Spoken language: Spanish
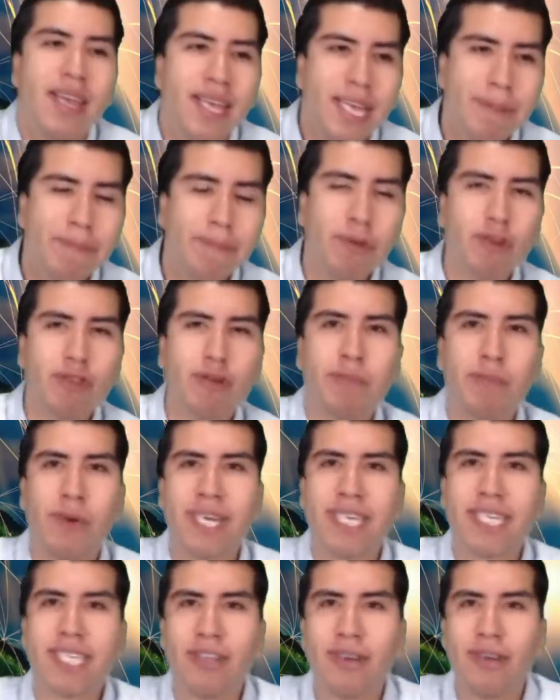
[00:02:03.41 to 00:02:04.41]
Y por
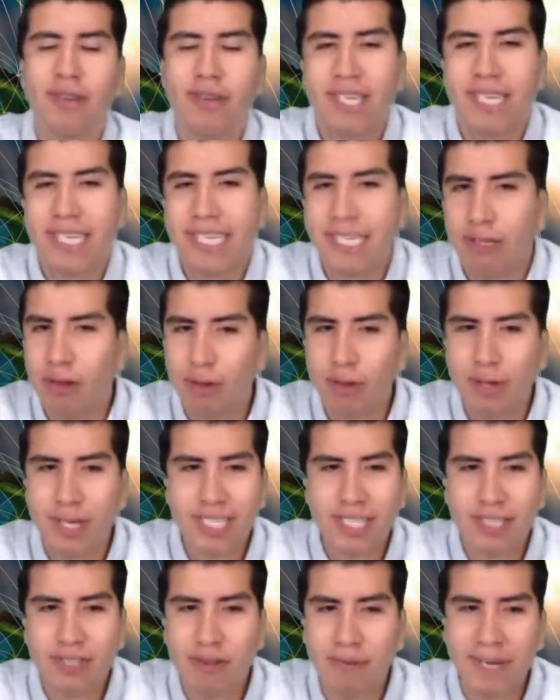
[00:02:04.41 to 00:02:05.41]
supuesto, todo
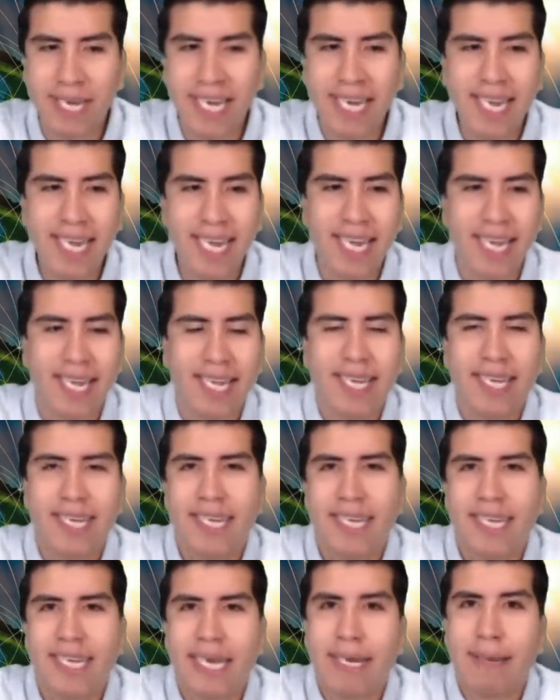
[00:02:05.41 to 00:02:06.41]
esto viene
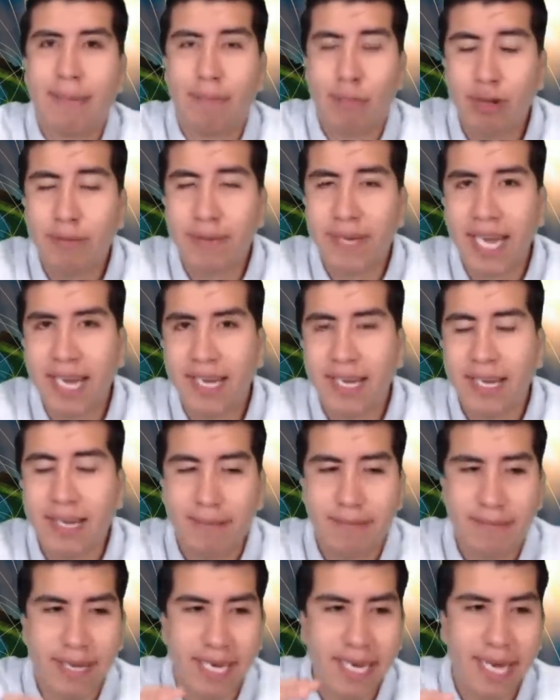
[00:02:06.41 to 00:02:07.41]
eh, muy bien,
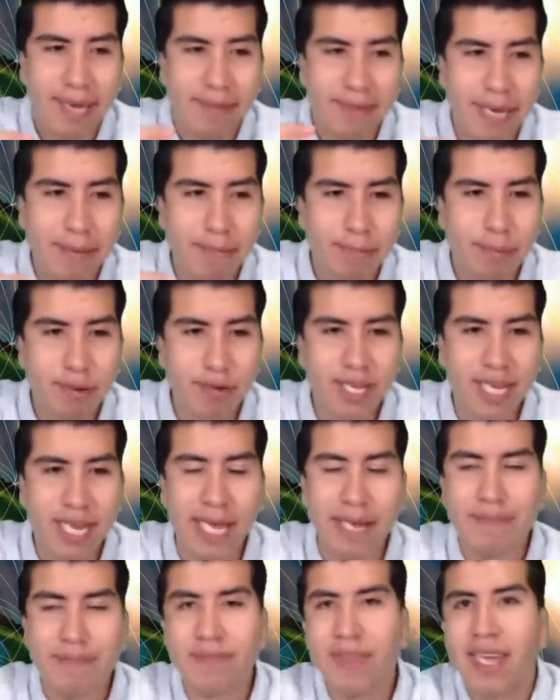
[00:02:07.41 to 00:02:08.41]
viene a bien
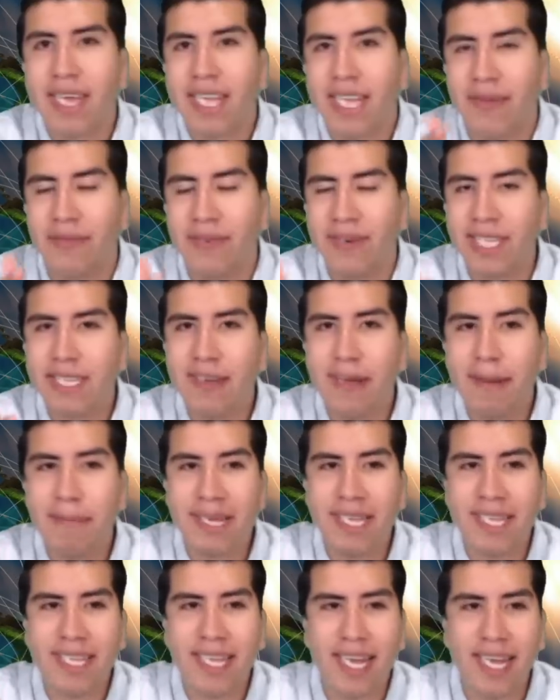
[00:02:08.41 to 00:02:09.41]
porque
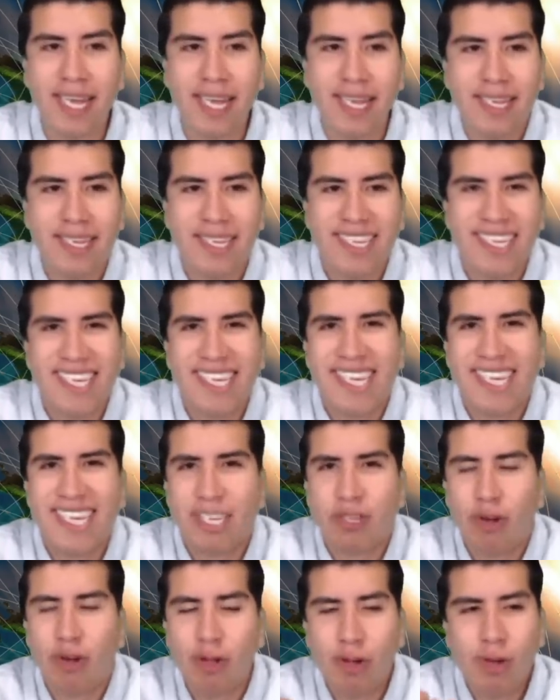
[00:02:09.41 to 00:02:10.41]
definitivamente
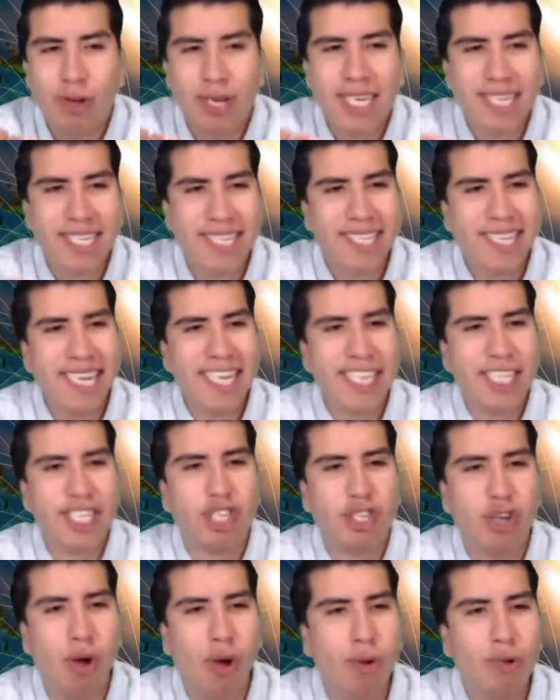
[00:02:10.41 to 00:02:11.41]
todo este
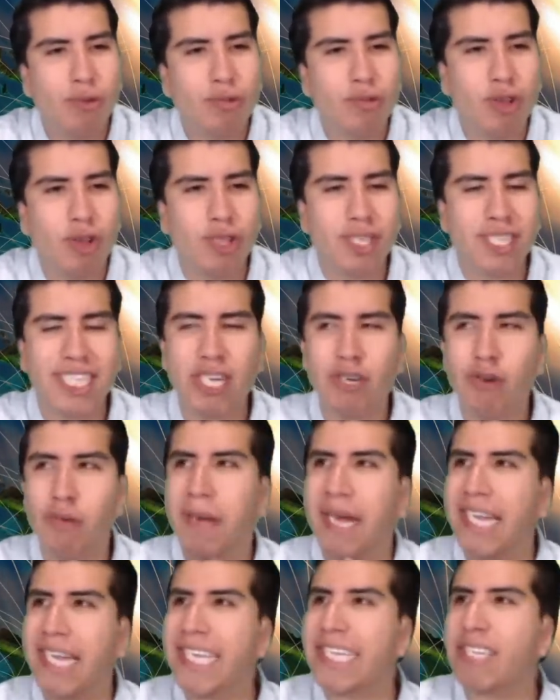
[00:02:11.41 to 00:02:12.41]
show, todo este
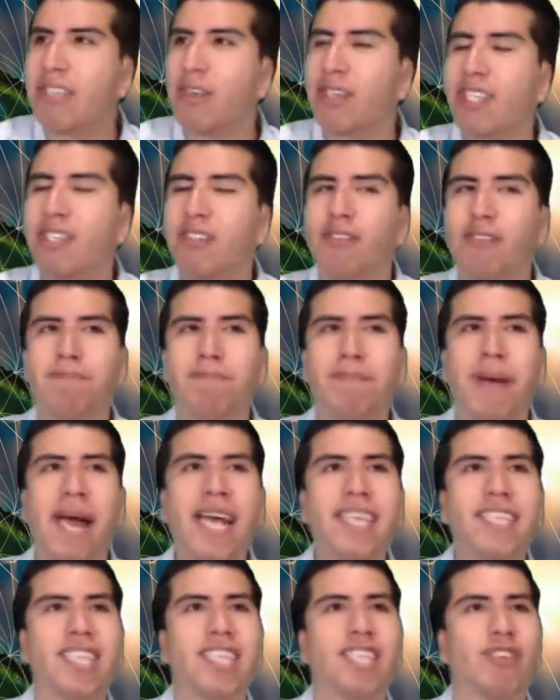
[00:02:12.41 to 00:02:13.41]
numerito, estos
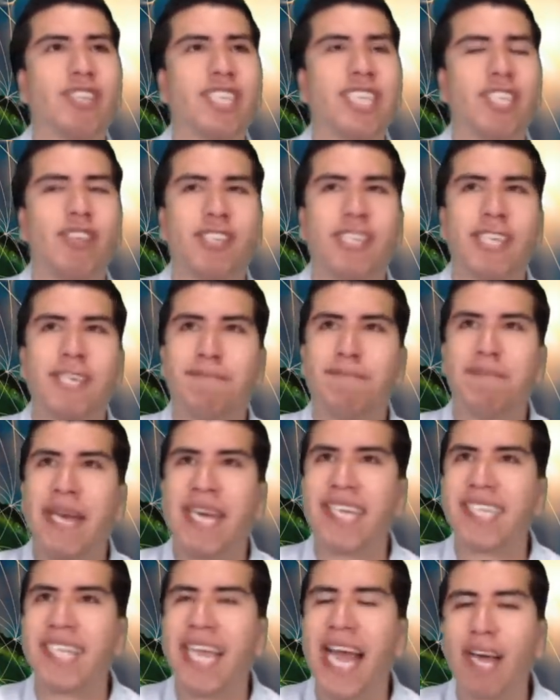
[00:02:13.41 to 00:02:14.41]
panchos, estos
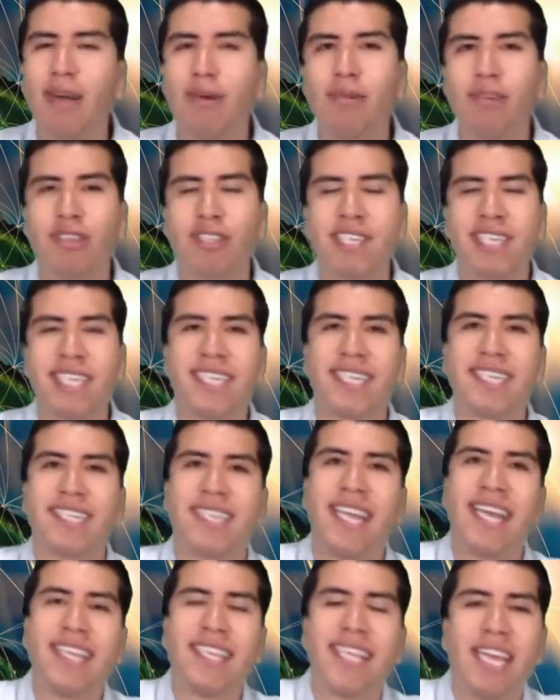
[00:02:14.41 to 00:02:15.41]
espectáculos que se
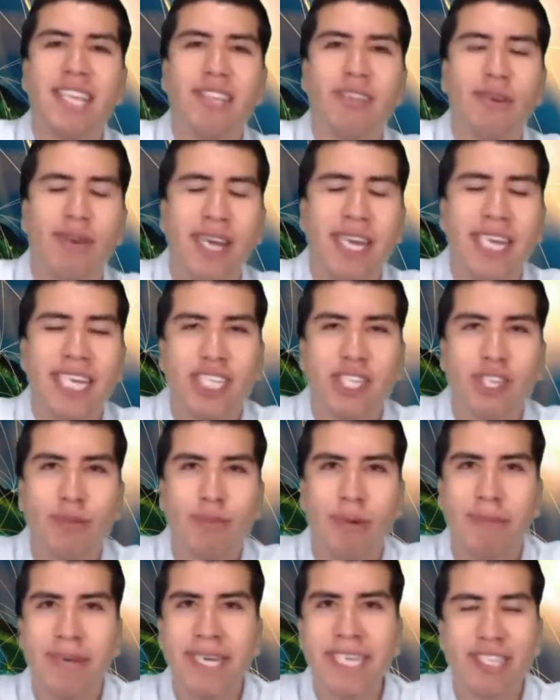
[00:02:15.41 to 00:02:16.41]
están dando en estos
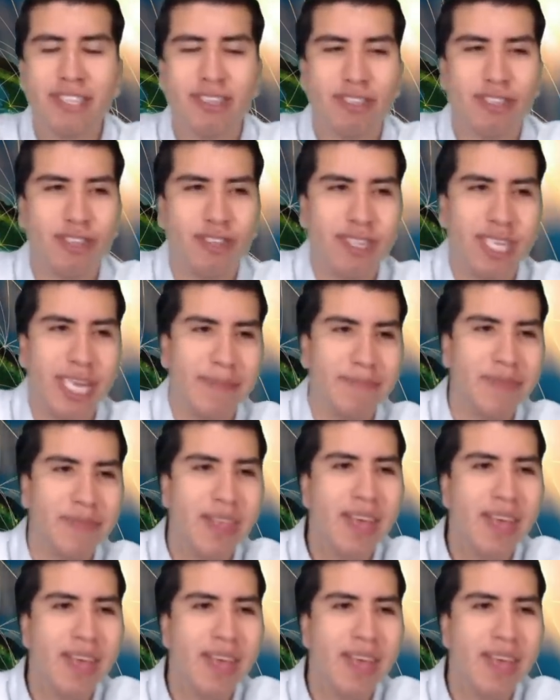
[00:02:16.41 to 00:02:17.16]
momentos donde